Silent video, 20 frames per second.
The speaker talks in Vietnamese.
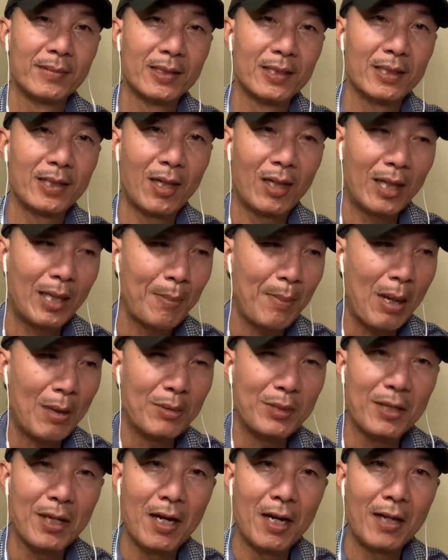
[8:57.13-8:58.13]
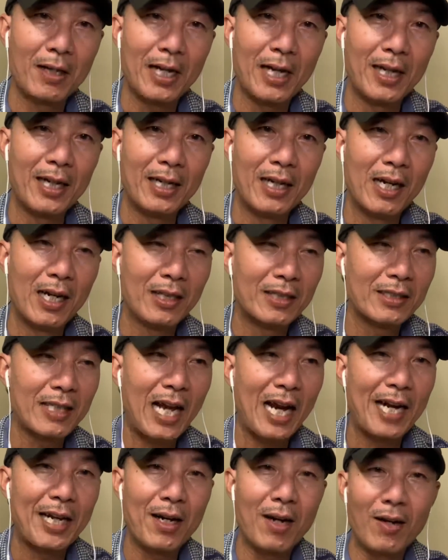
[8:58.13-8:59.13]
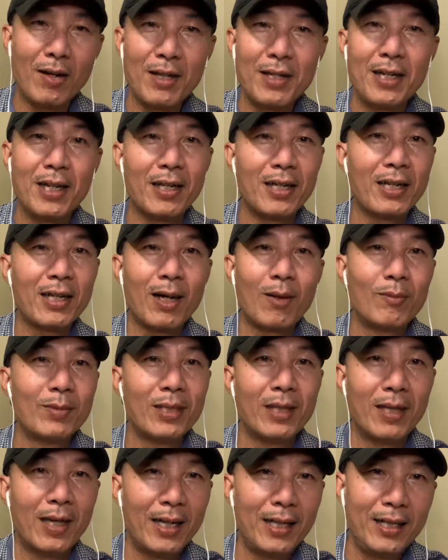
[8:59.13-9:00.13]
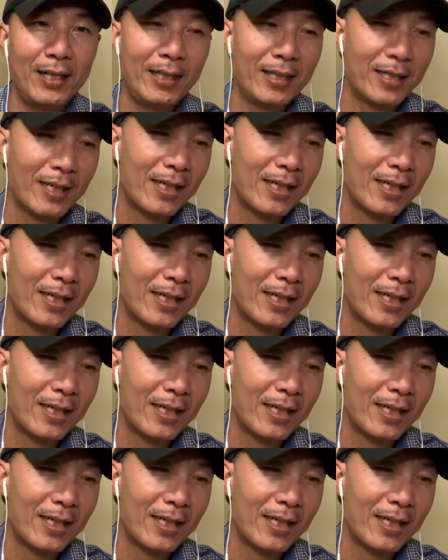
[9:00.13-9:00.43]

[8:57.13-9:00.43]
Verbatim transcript: nó cái màu sơn này lên tay nó nó nhìn nó không vừa ý